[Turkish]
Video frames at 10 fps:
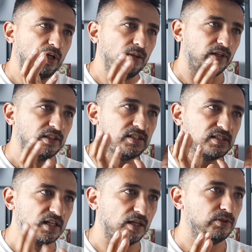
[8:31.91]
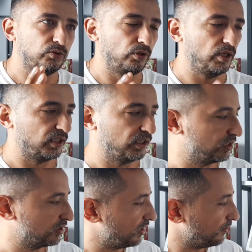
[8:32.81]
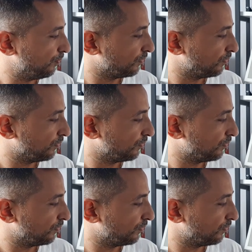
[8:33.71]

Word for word: almak için sabit duruyor arkadaşlar.